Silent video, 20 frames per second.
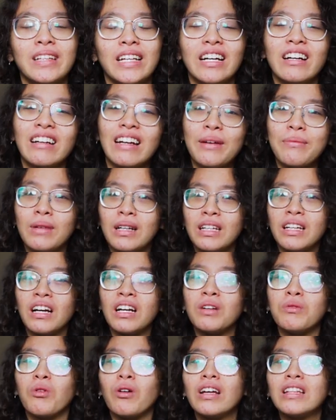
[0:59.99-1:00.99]
Thì gần đây mình
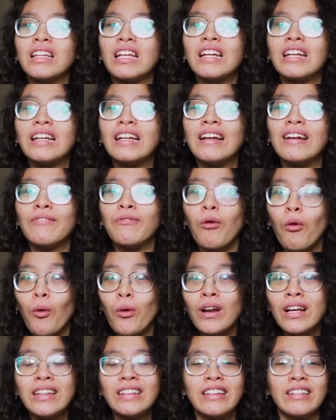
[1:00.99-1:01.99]
nhận được một cái tin
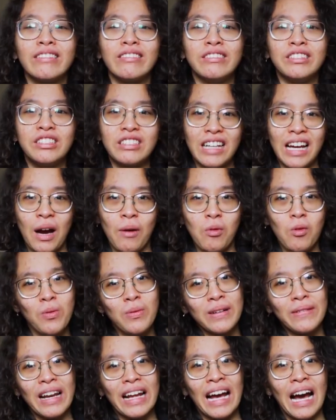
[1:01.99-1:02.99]
vui đến từ trường đại học của
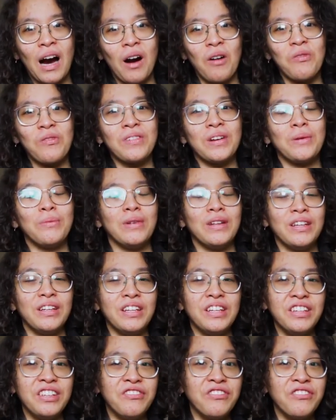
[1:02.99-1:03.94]
mình đang học. Thì mình